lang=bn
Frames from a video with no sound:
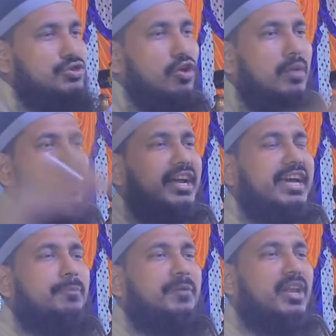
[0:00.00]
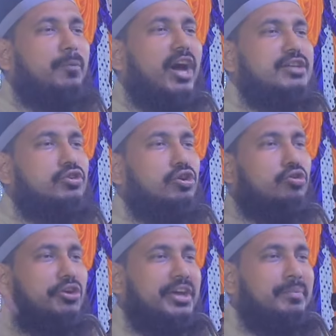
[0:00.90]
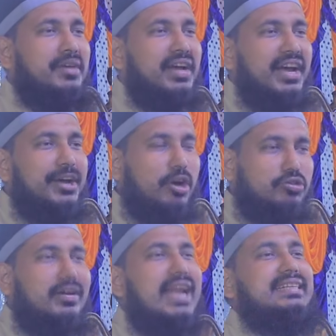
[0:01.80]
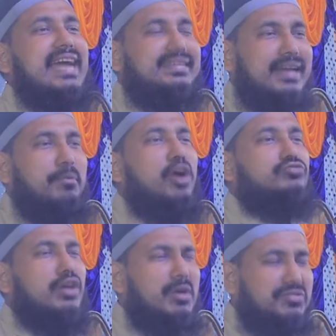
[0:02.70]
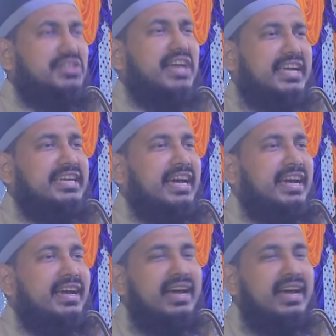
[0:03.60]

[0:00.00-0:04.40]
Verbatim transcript: সরমনায়ের পীর ফয়জুল করিম গতকালকে একটা বক্তব্য দিতে গিয়ে